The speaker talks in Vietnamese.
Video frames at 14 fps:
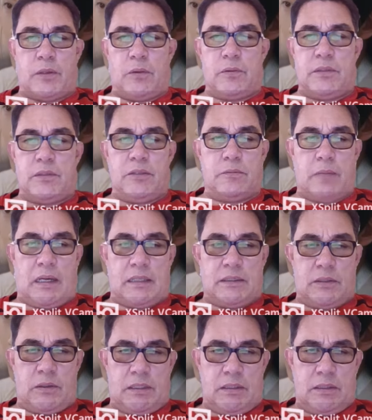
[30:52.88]
vũ nhíu mày
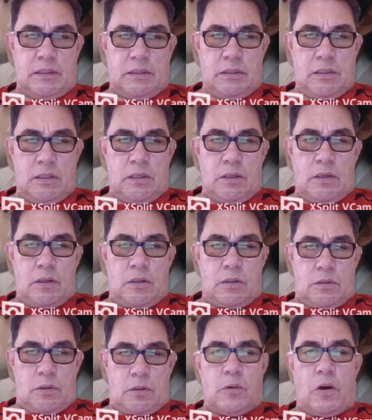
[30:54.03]
nói.
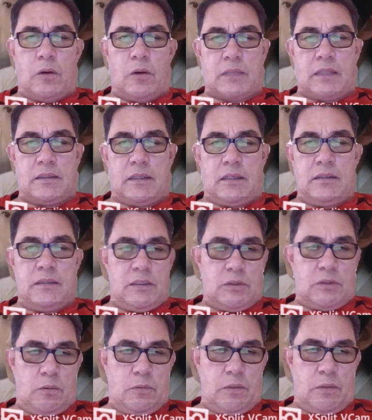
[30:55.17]
U hồn thánh nữ nghi
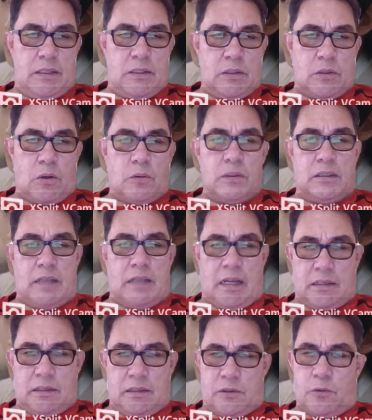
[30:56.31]
tố quyên, cô nương
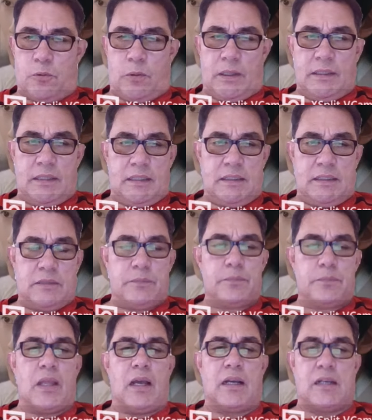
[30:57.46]
là người của quỷ đế.
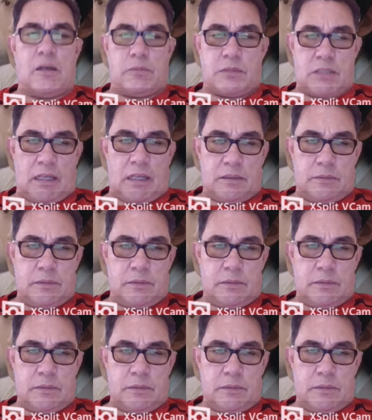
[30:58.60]
Không sai.